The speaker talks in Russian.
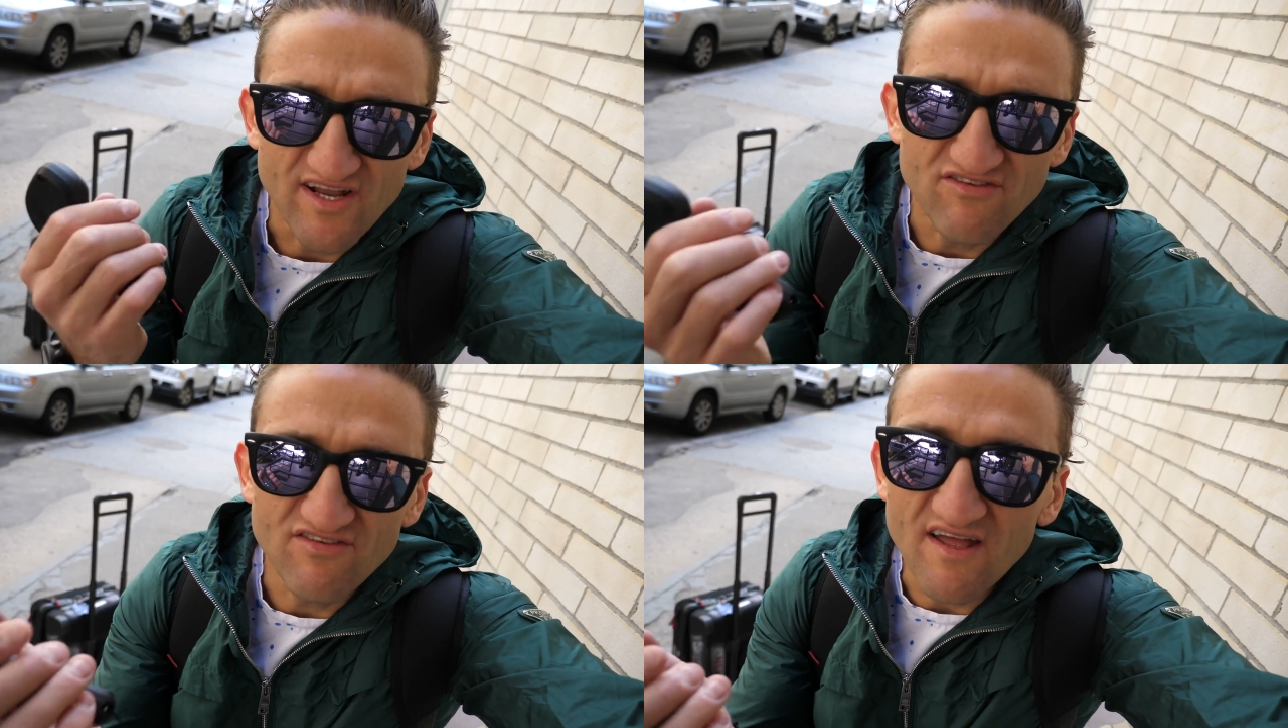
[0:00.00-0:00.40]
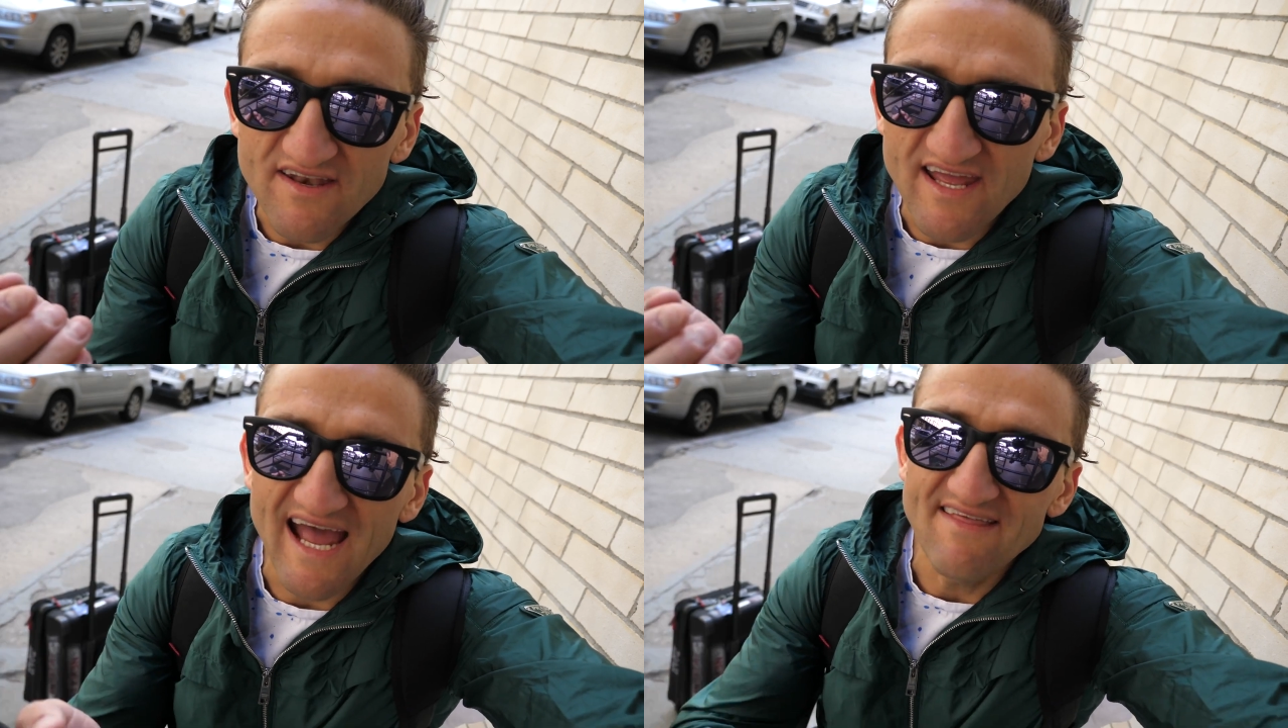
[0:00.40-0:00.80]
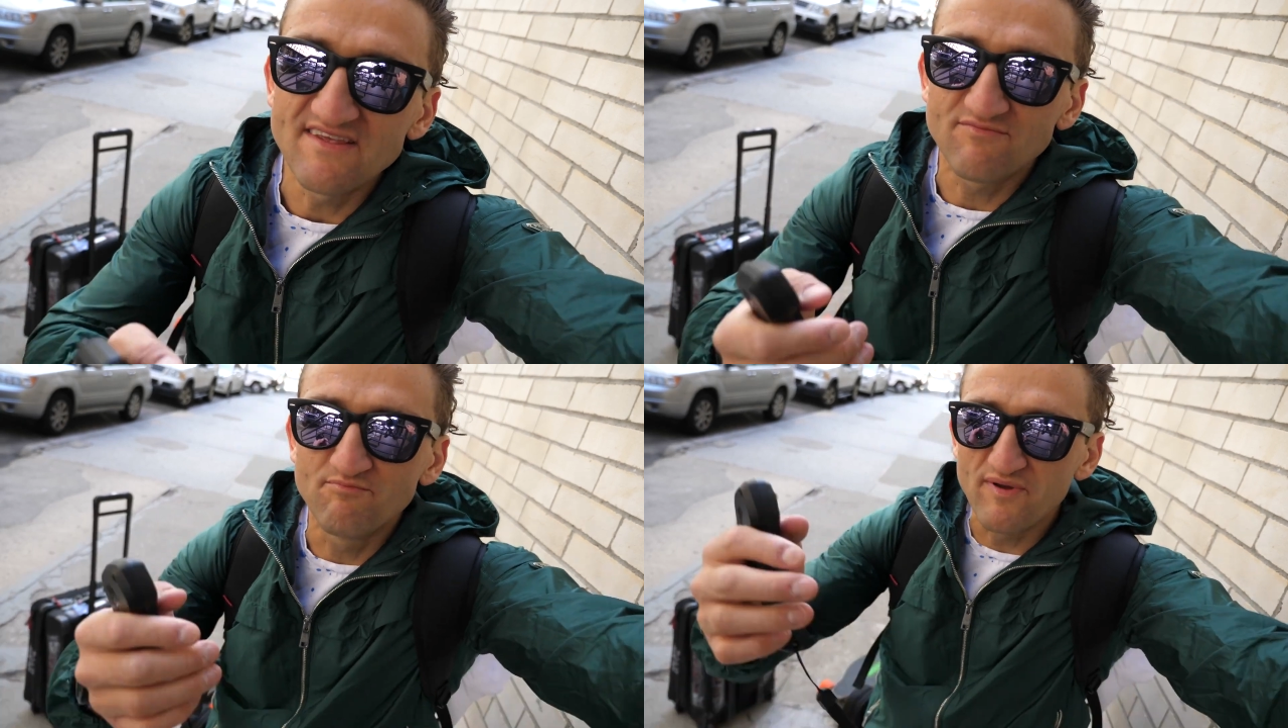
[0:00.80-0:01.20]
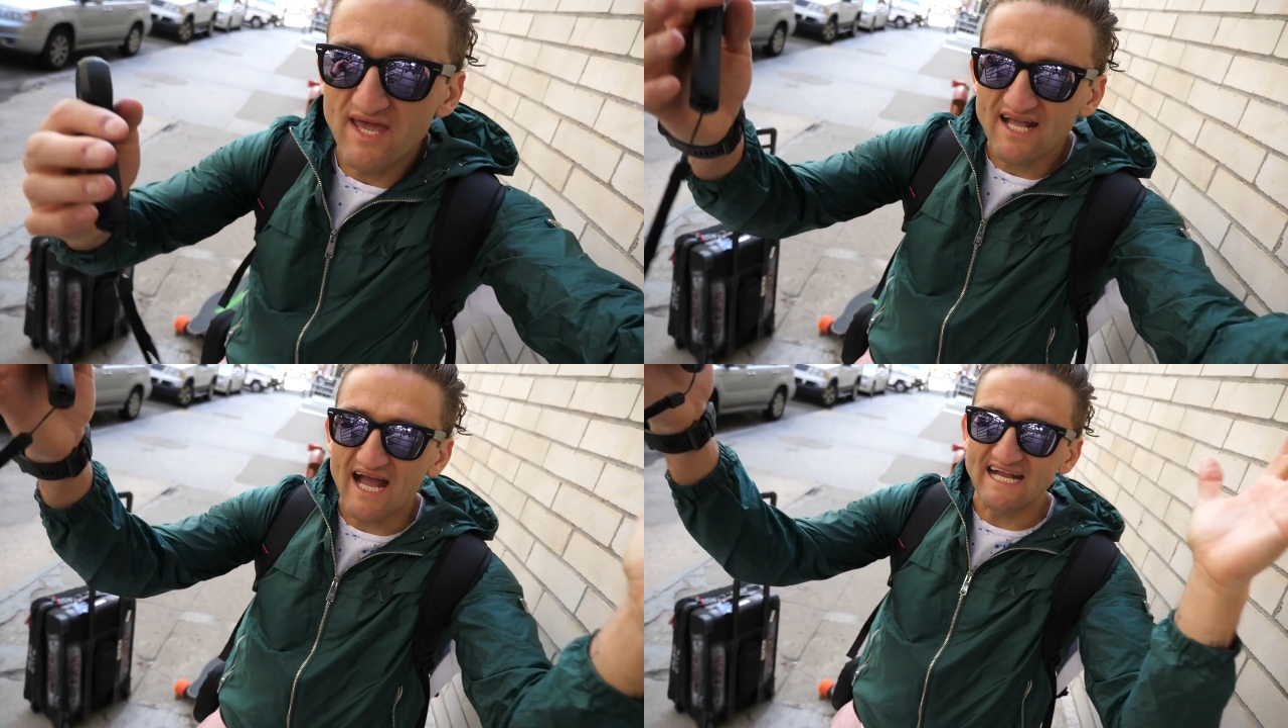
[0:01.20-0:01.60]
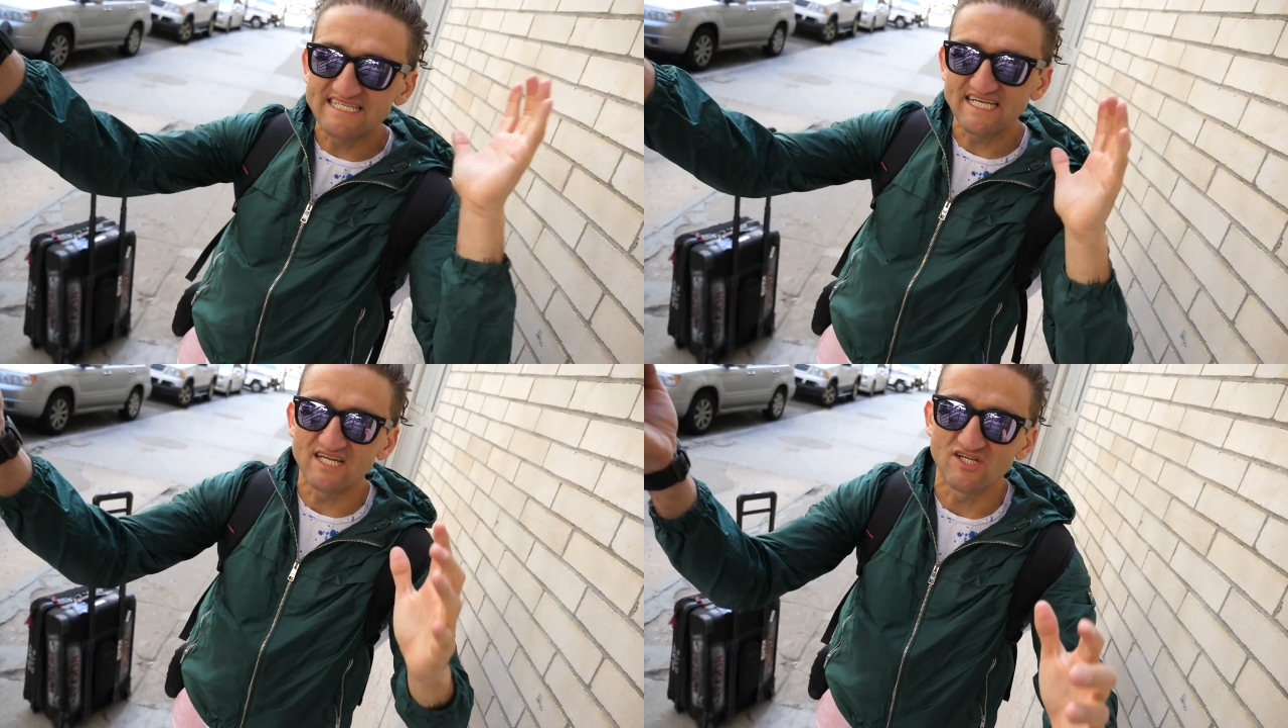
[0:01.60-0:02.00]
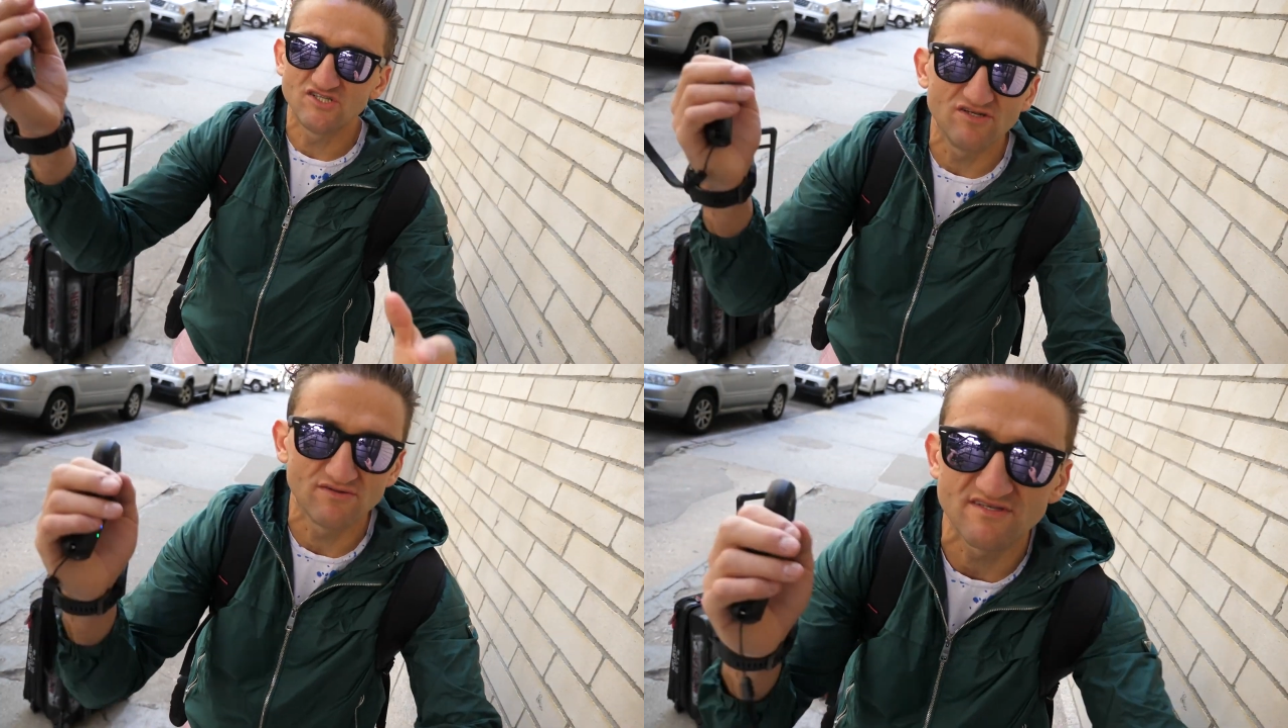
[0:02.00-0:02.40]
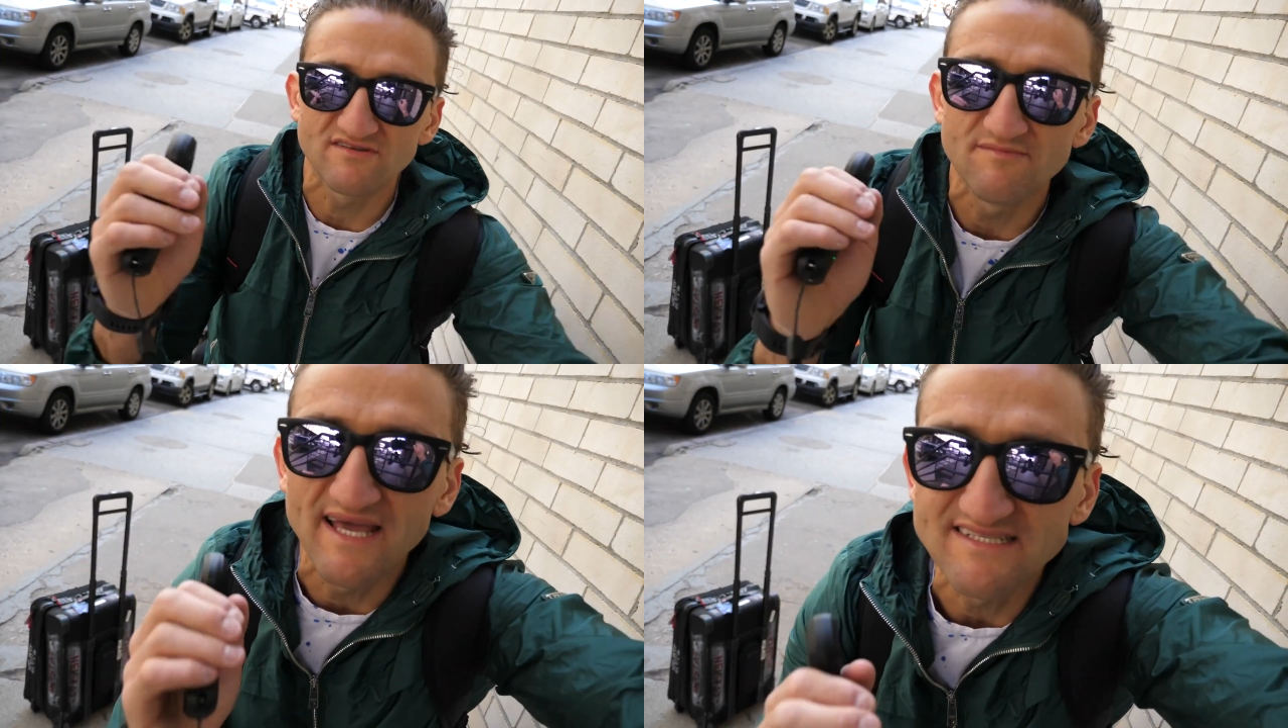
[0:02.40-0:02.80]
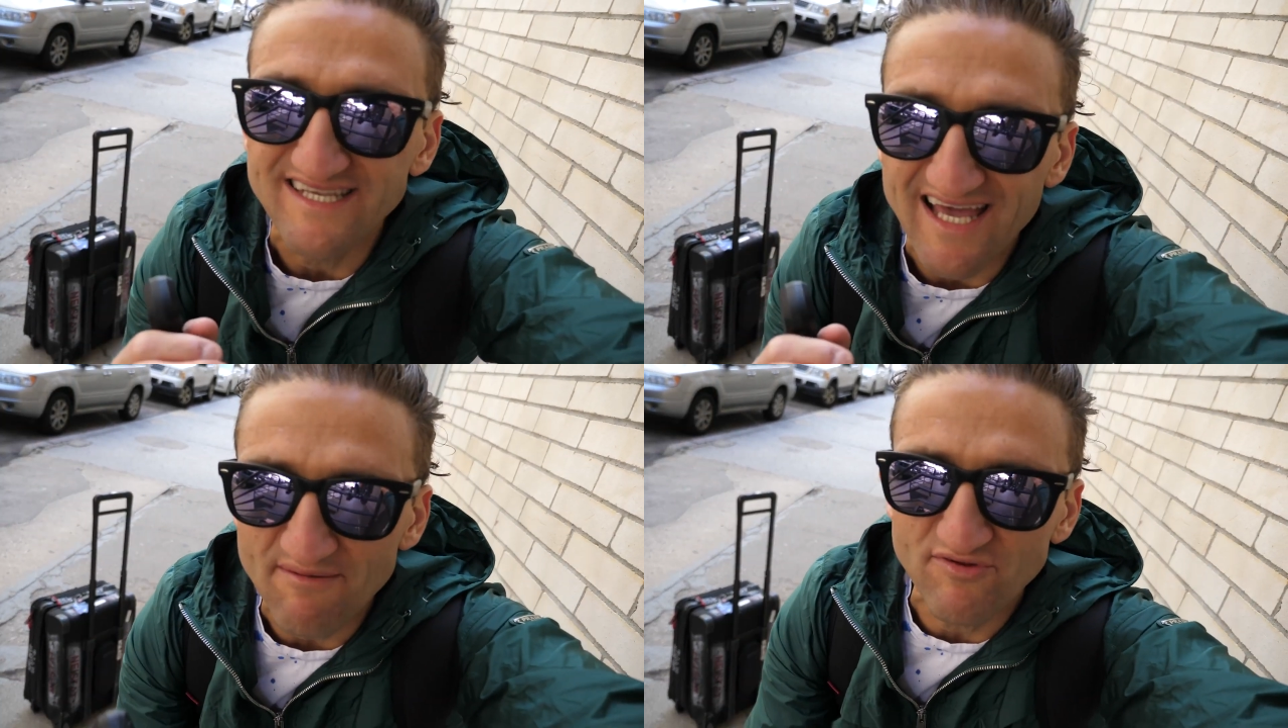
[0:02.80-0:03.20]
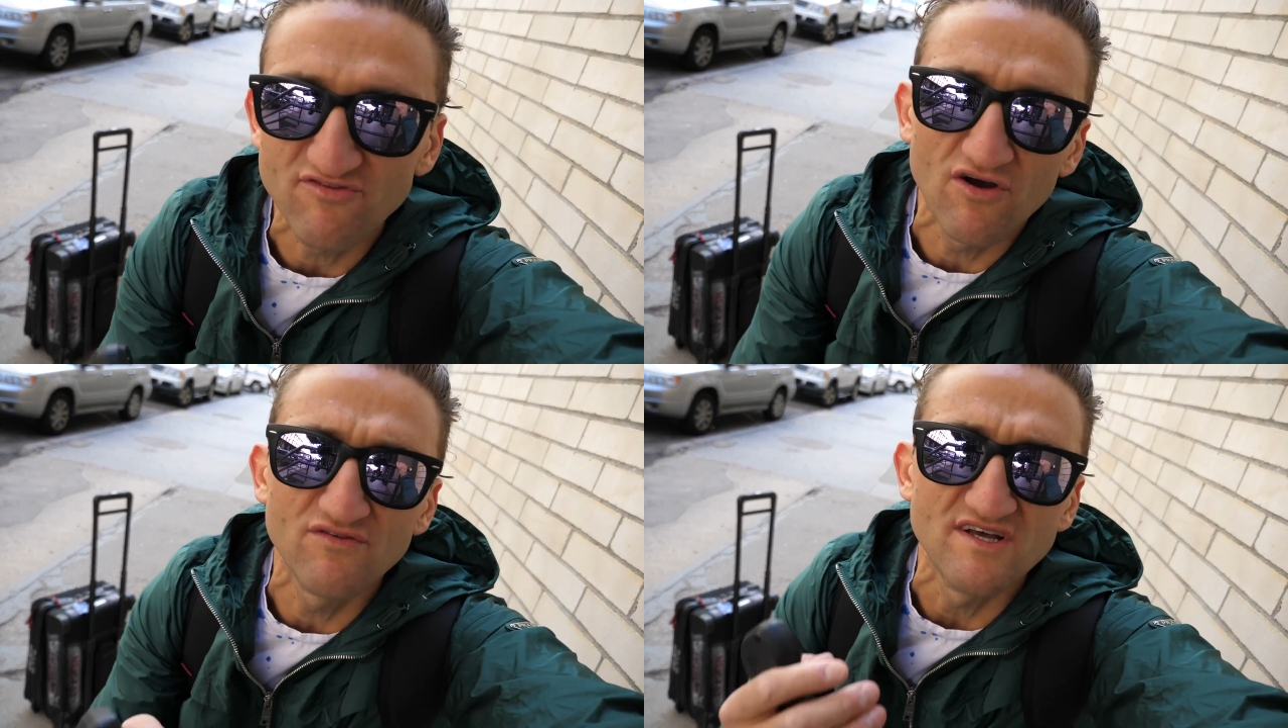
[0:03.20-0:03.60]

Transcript: в воскресенье, мне пришла крутая идея снять крутое видео,